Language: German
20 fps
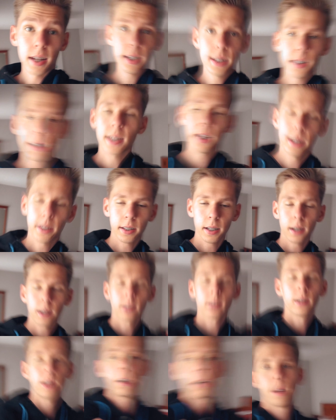lasst ein Like da.
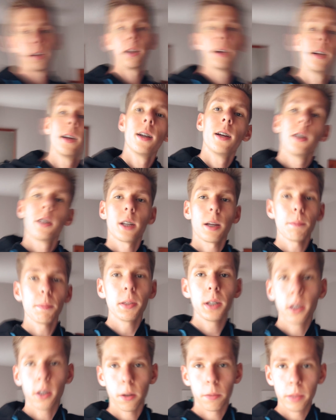Schreibt mir
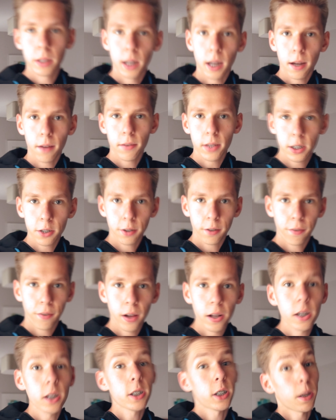die Kommentare, was euch
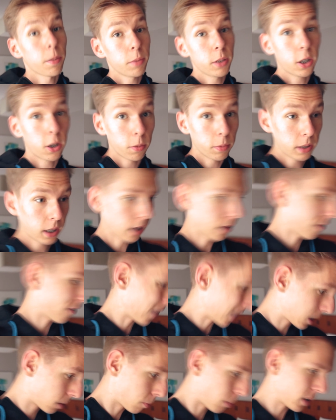gefallen hat. Schreibt in die Kommentare,
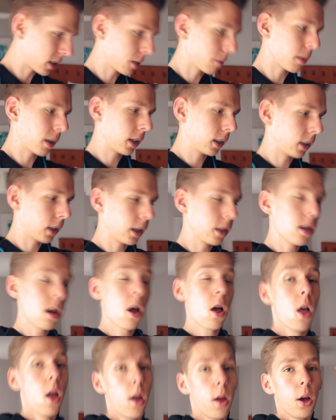was ich besser machen kann.
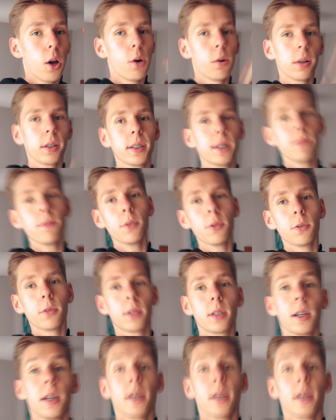Und dann sehen wir uns